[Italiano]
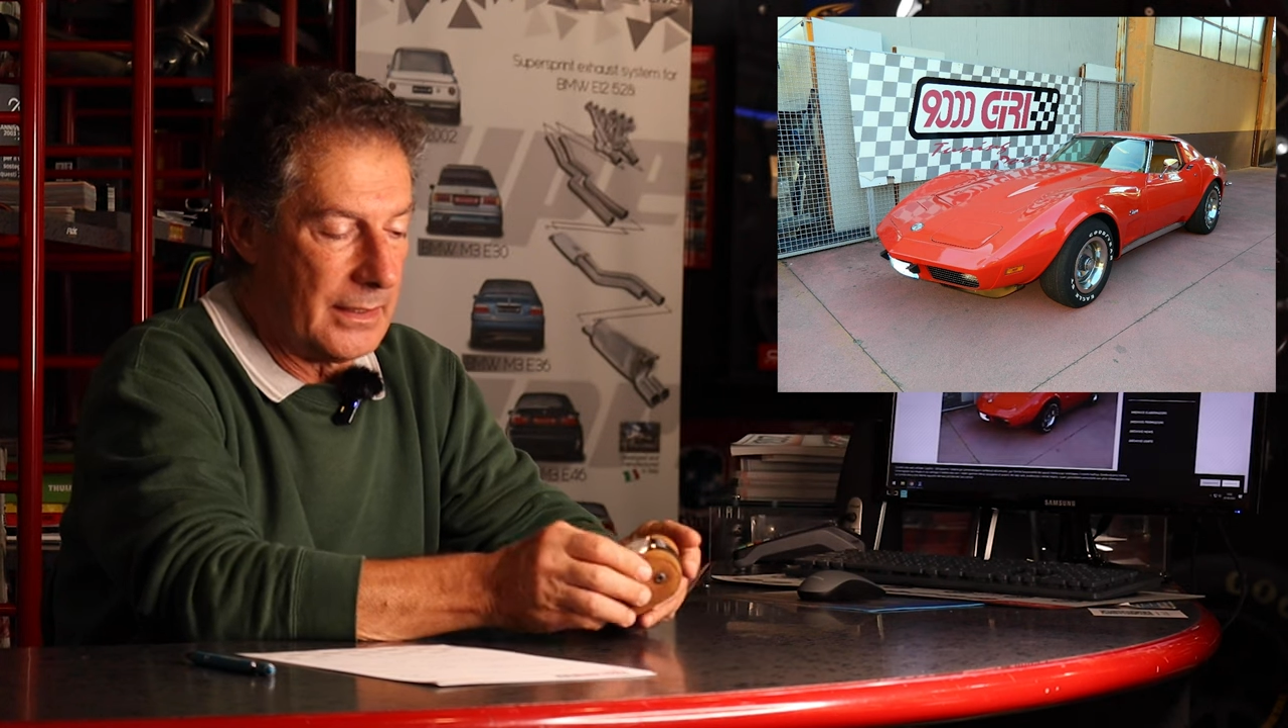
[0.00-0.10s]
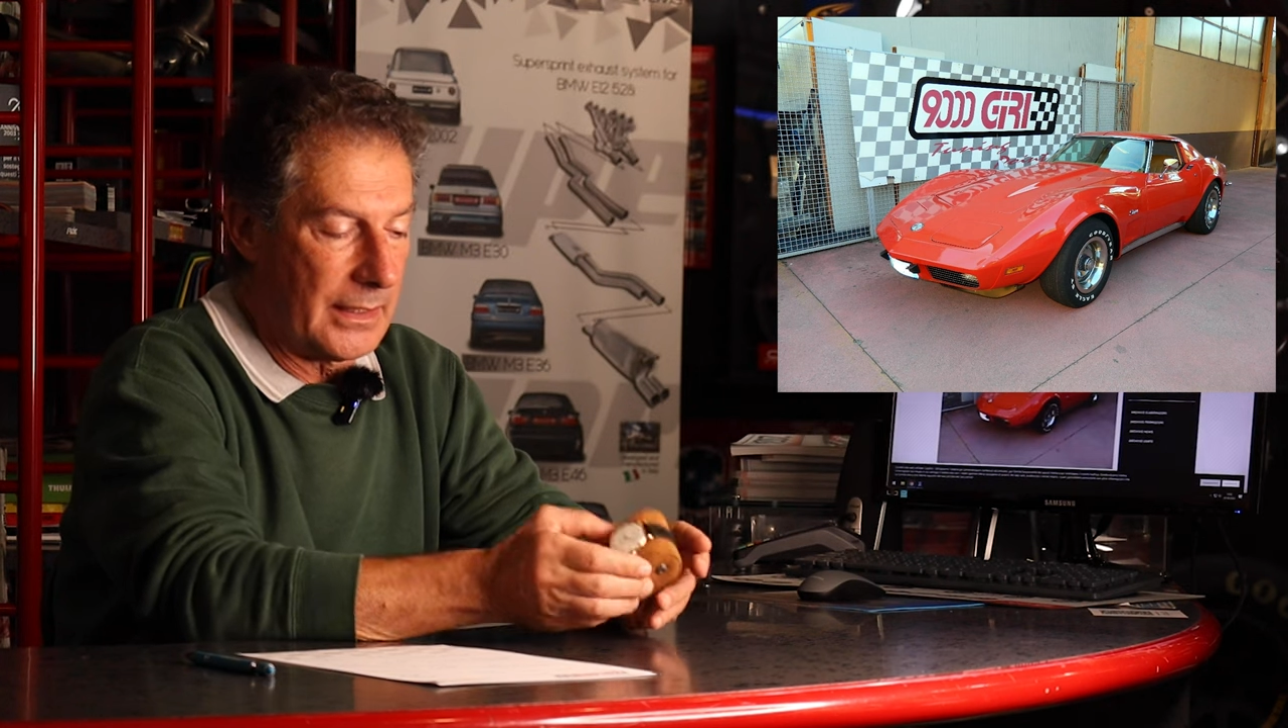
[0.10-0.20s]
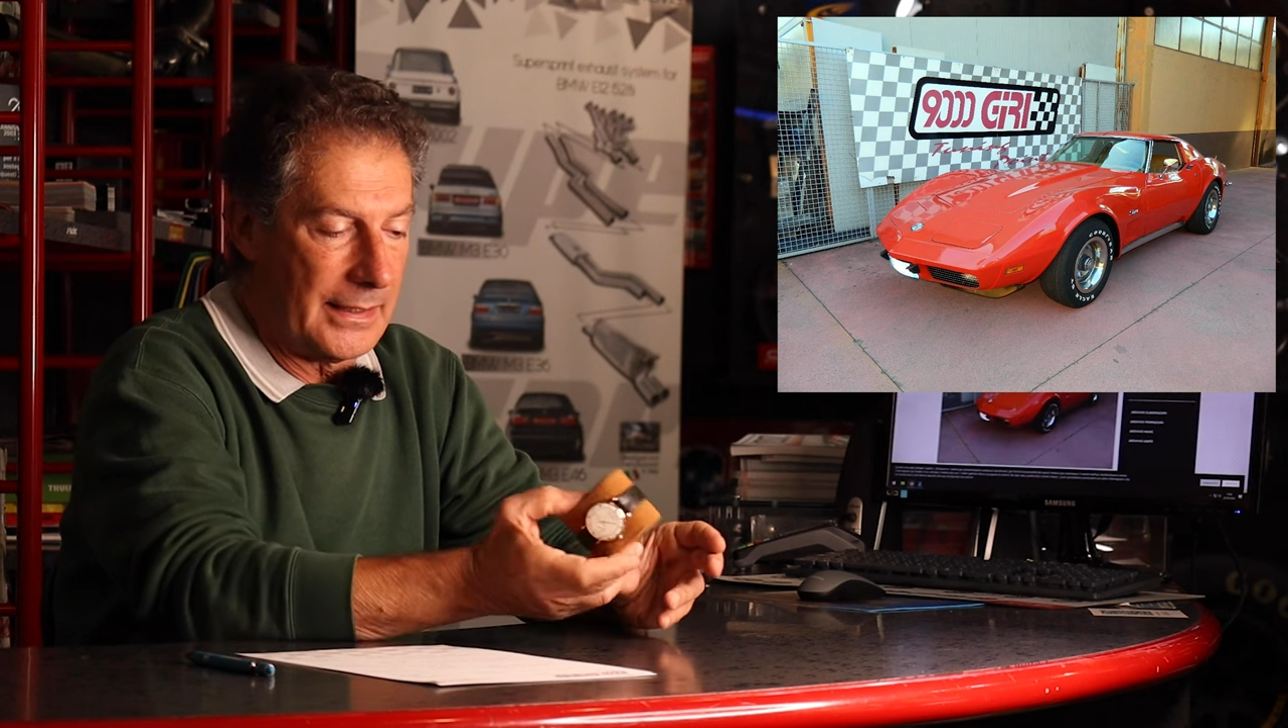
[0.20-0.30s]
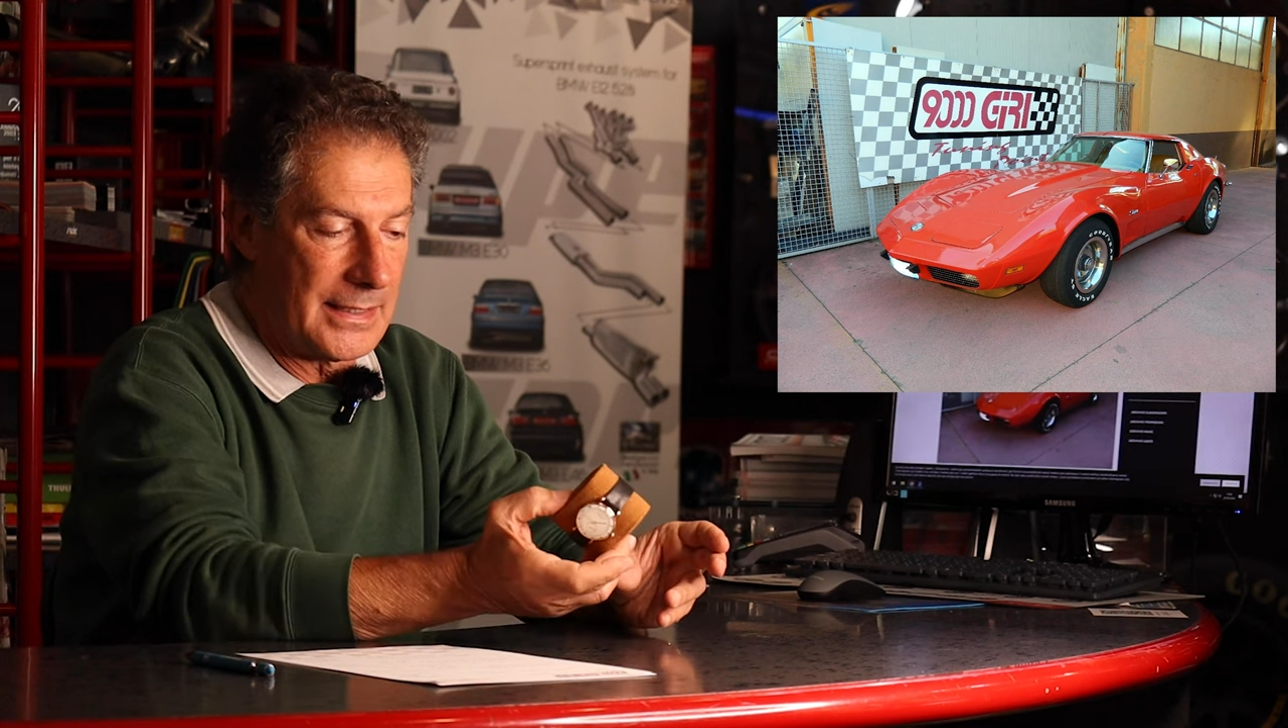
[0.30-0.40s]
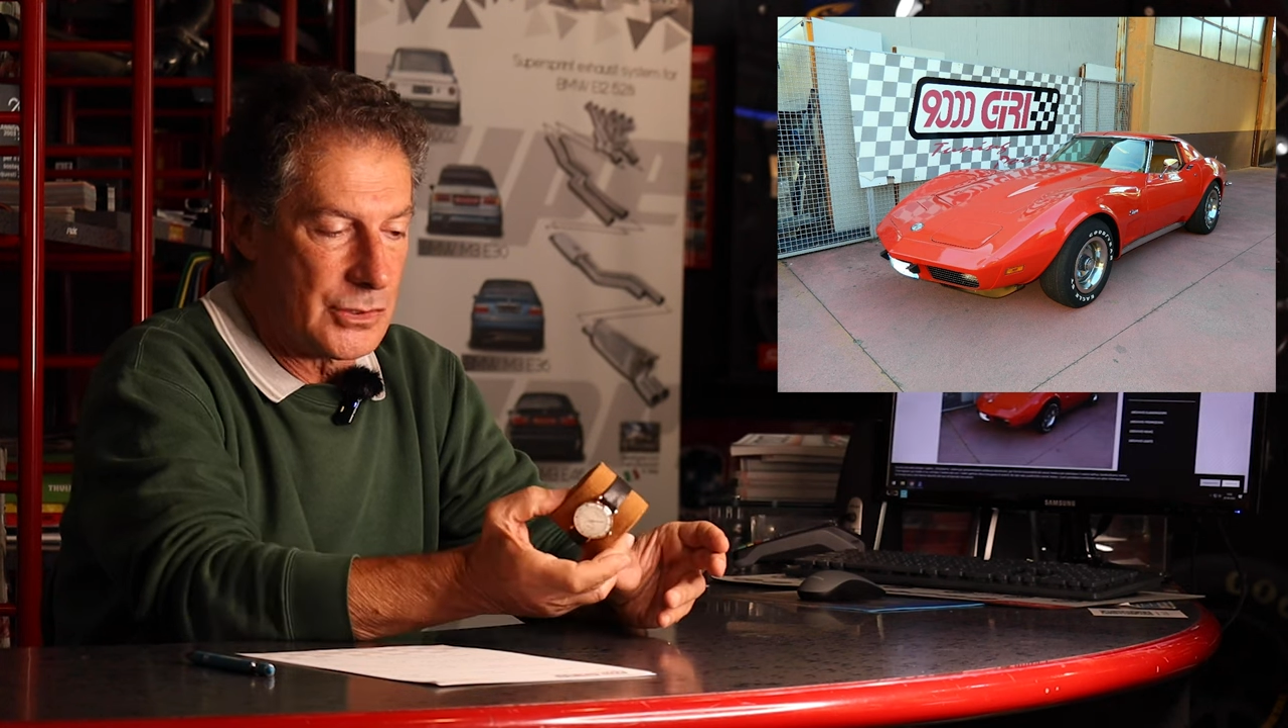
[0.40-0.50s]

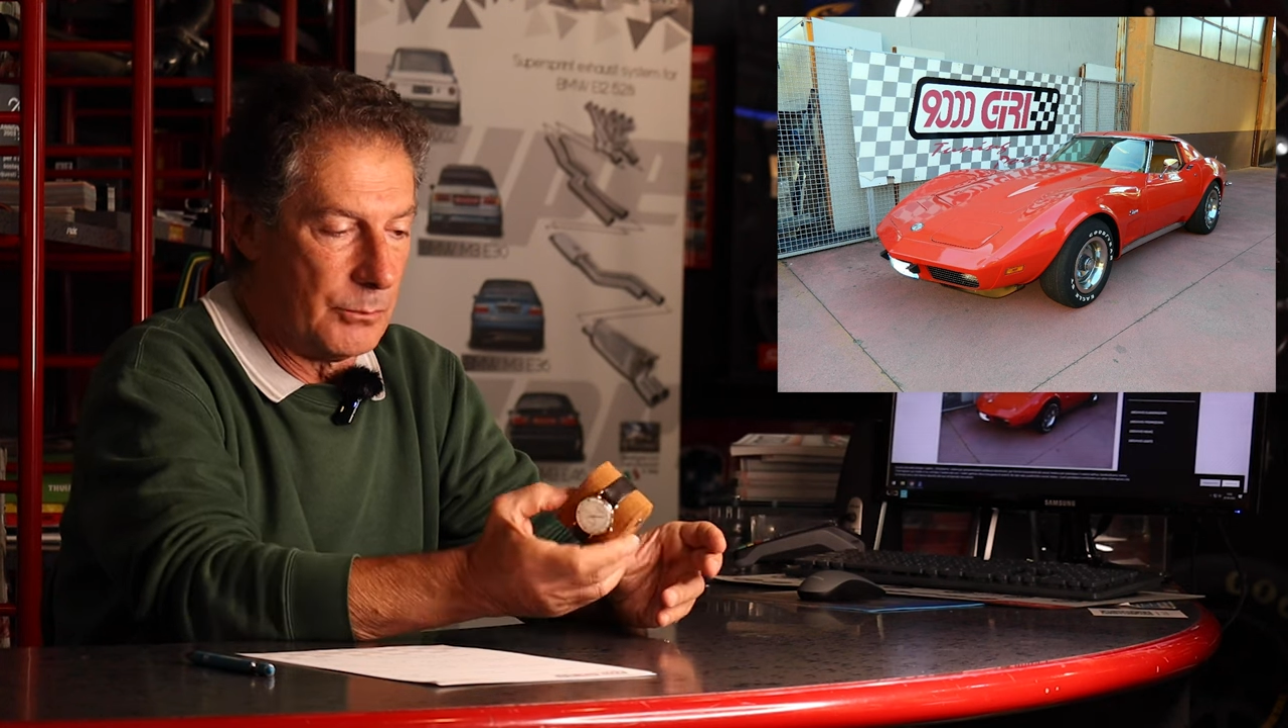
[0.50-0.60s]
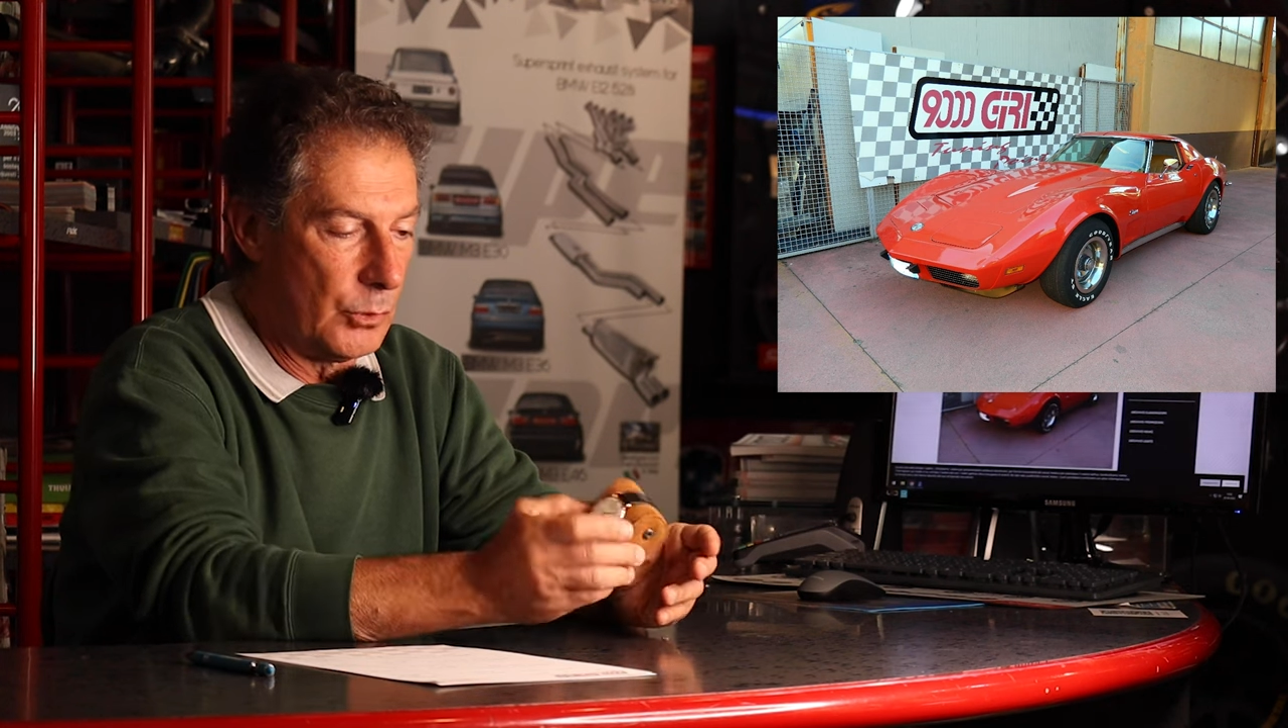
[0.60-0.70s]
ringrazio